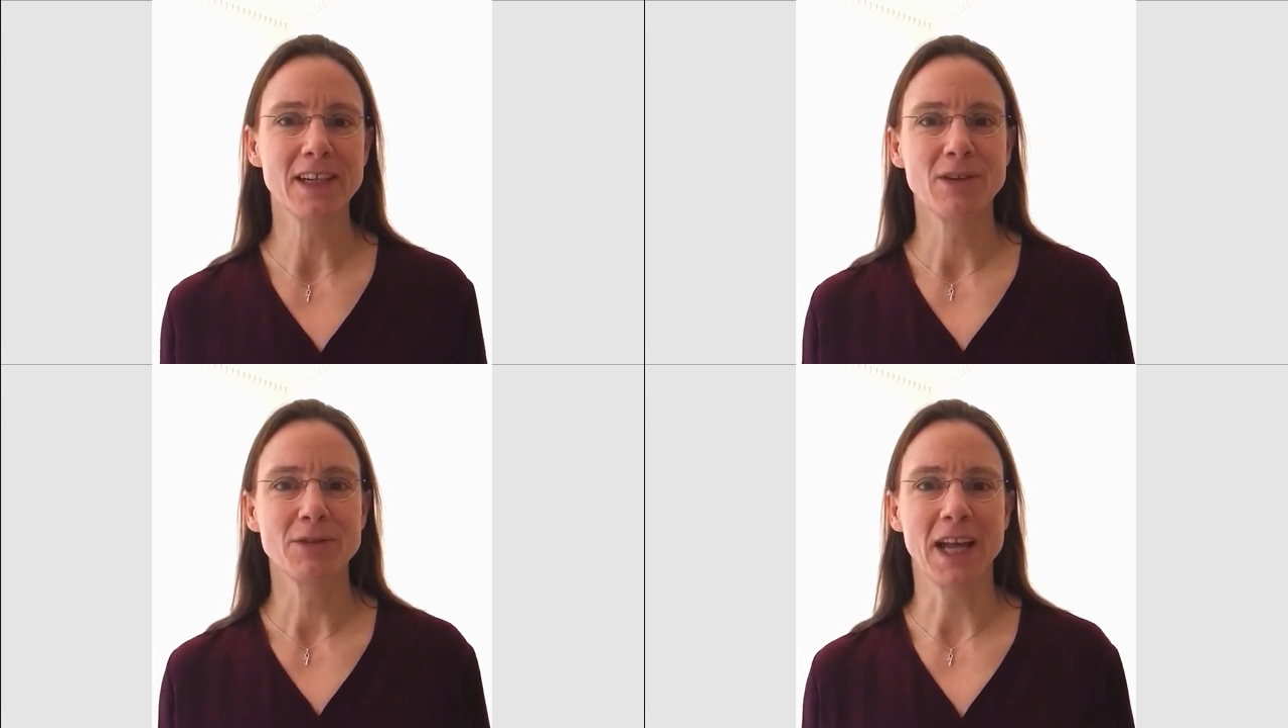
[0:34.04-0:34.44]

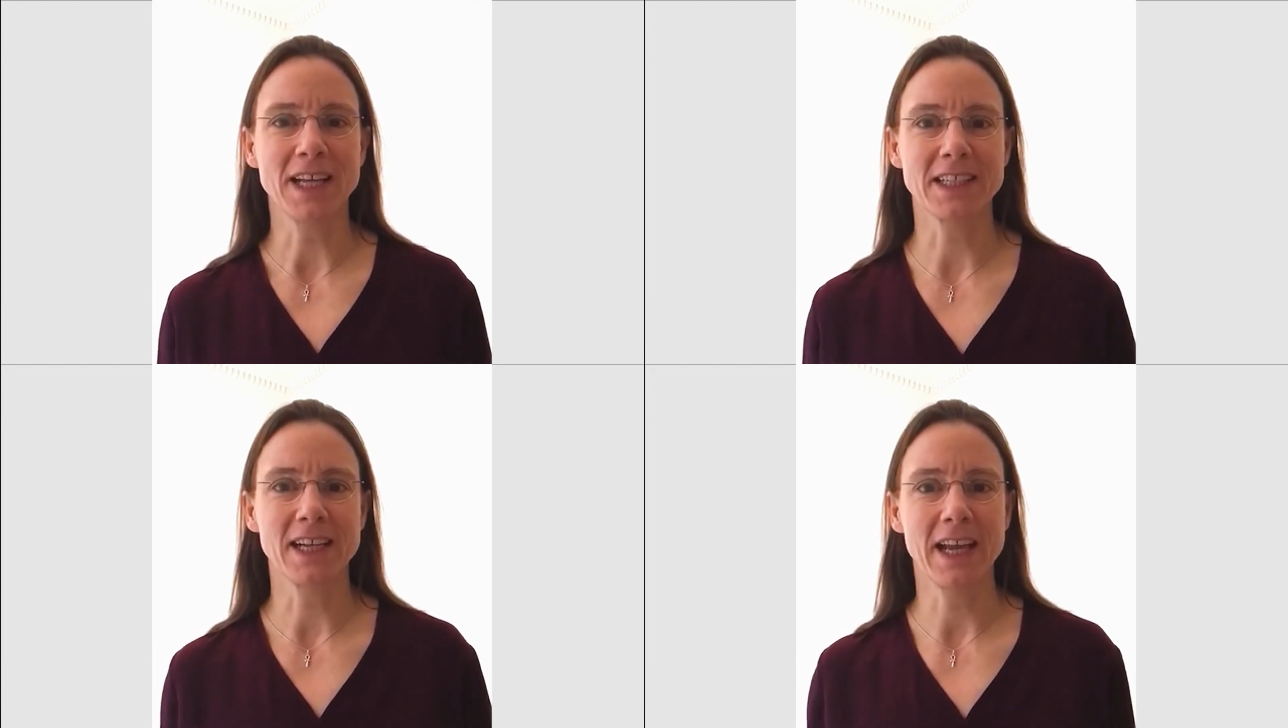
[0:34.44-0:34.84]
von
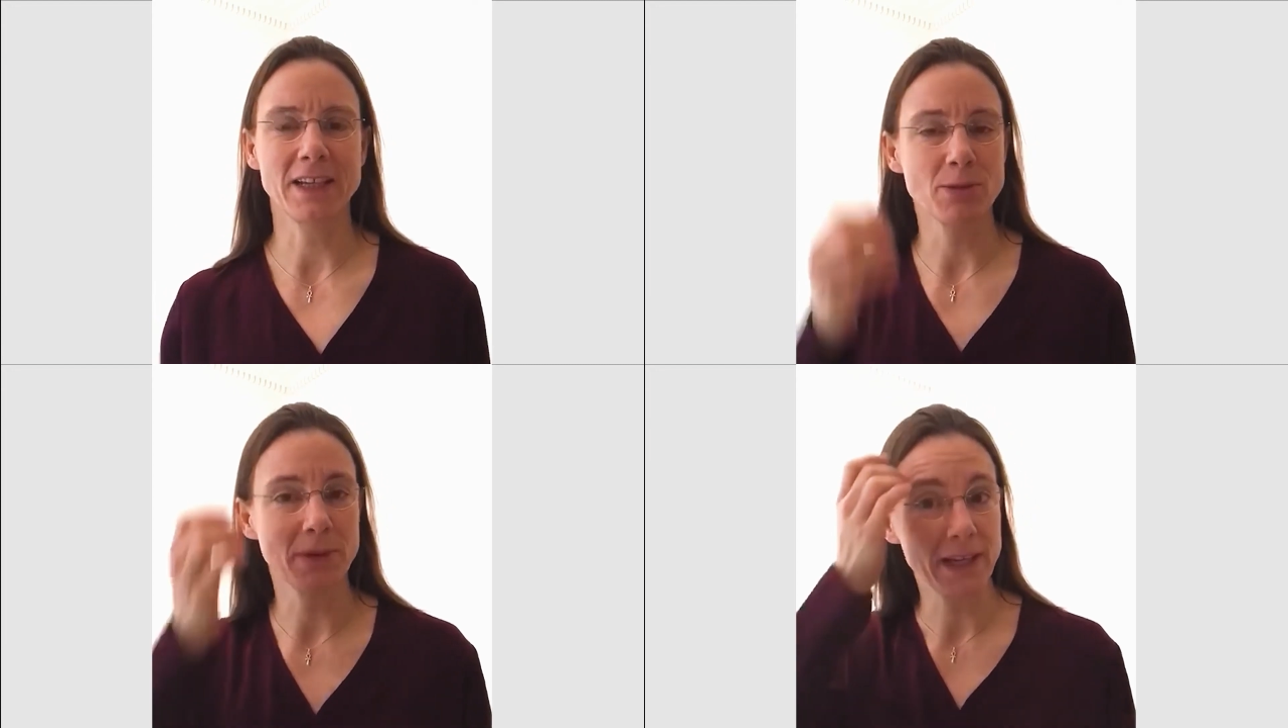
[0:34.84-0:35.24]
Ada
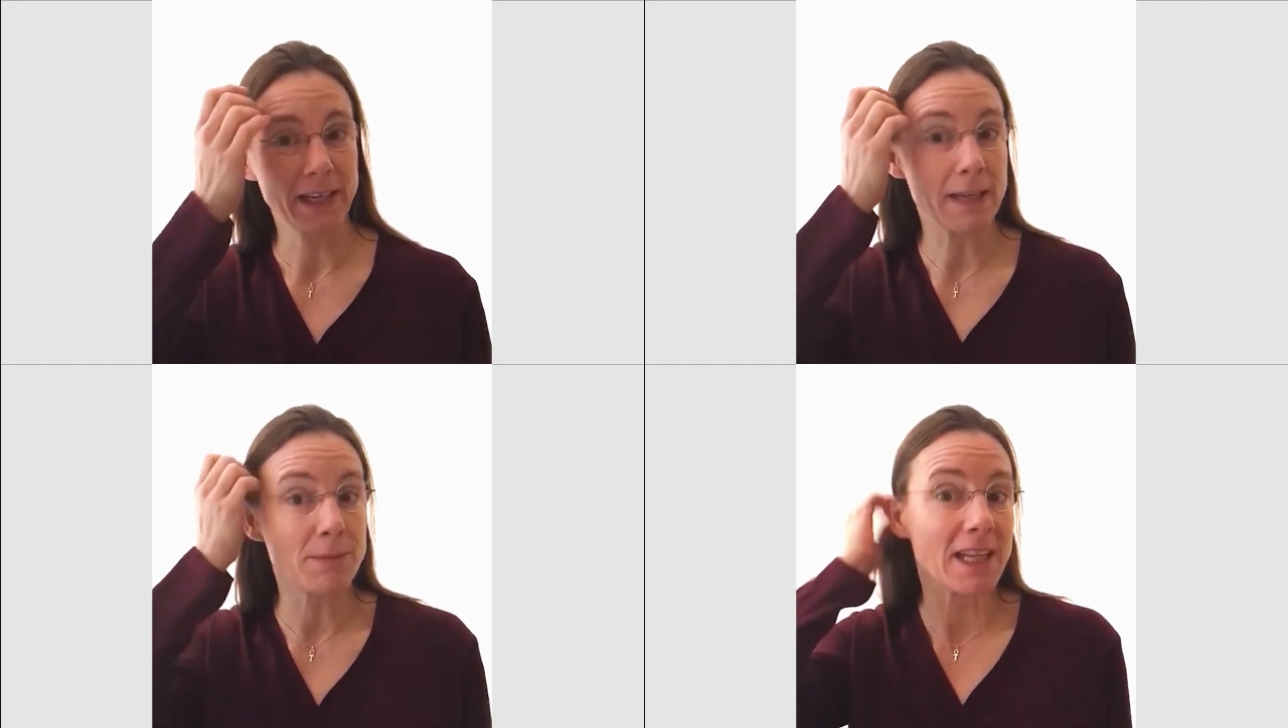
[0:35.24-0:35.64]
gelernt über
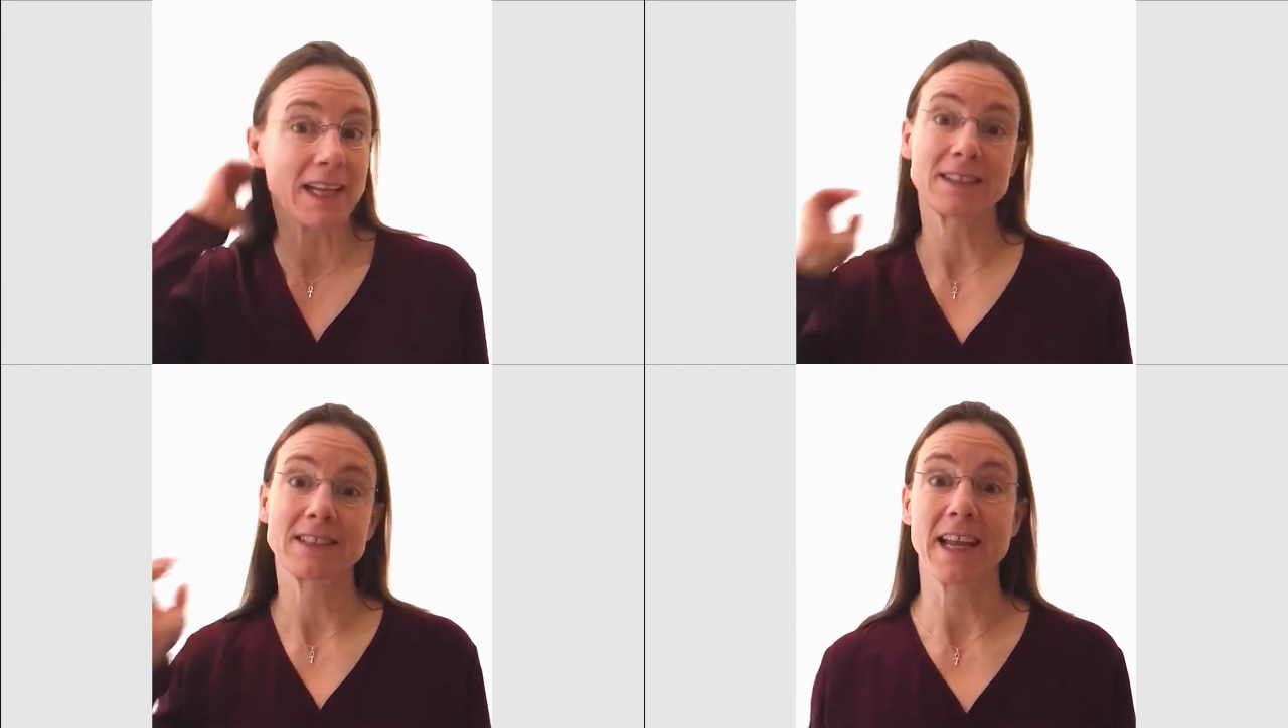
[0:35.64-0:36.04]

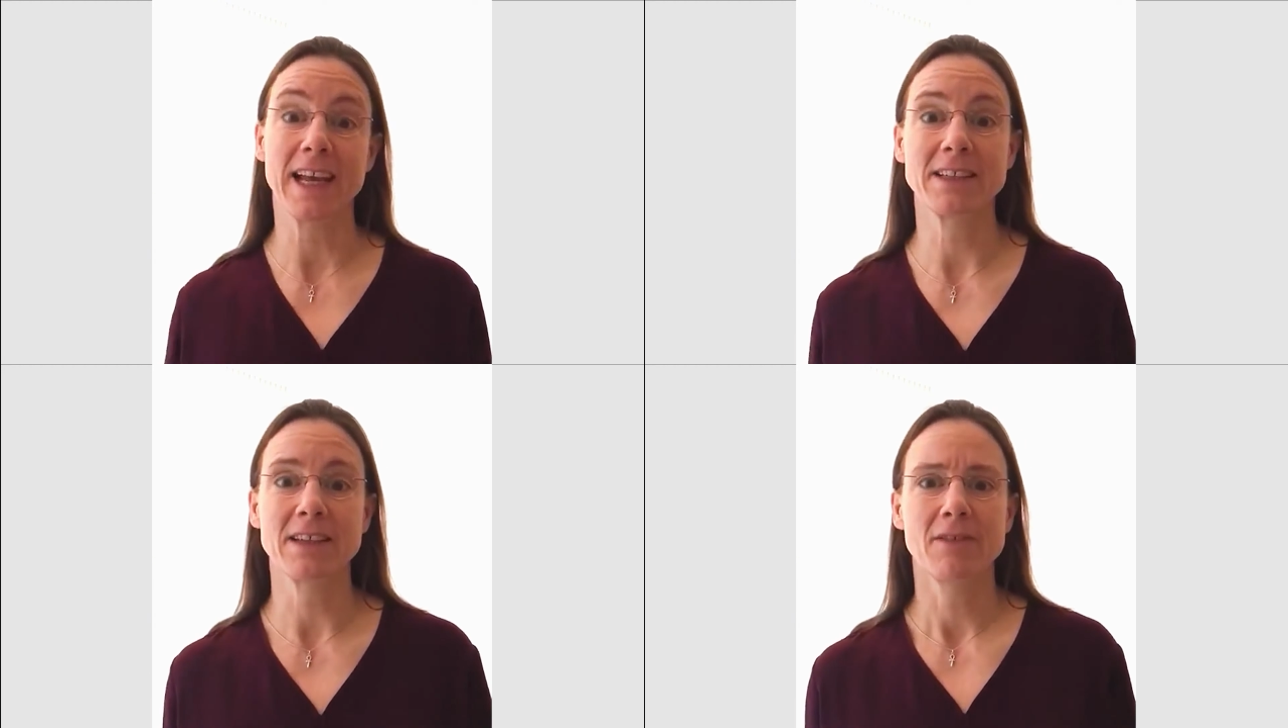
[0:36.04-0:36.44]
lebenslanges
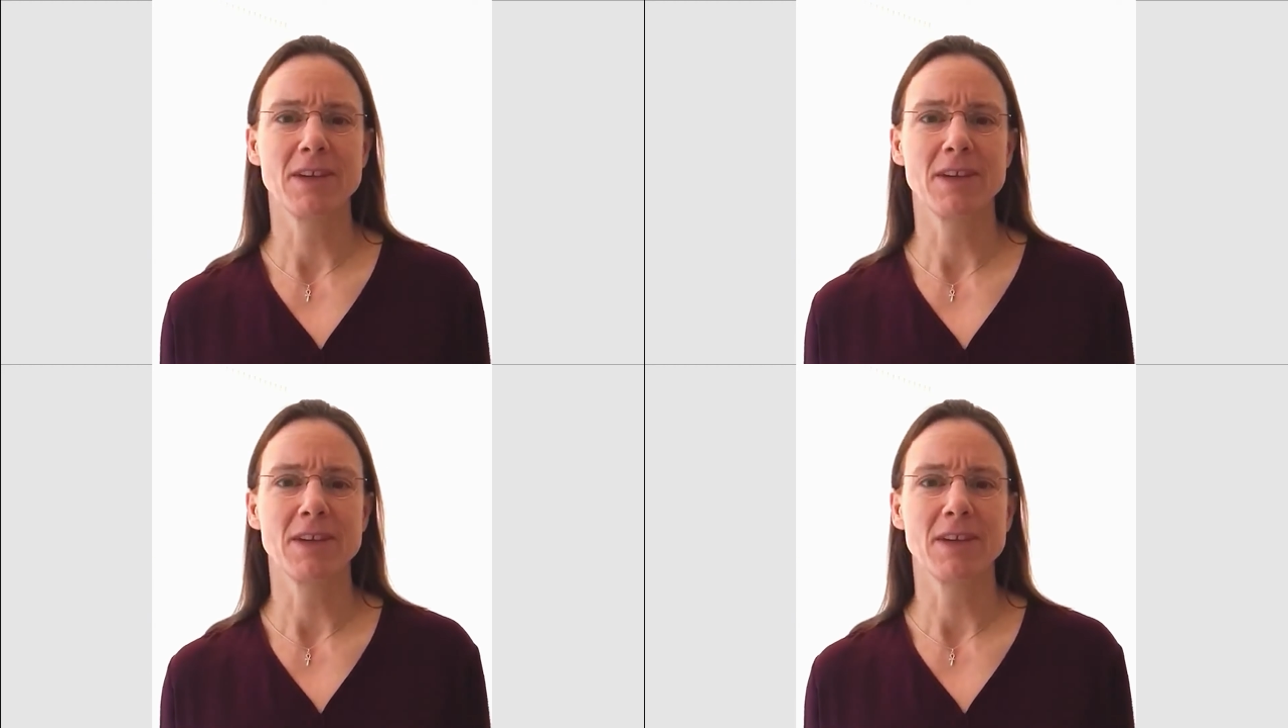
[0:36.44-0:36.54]
Lernen,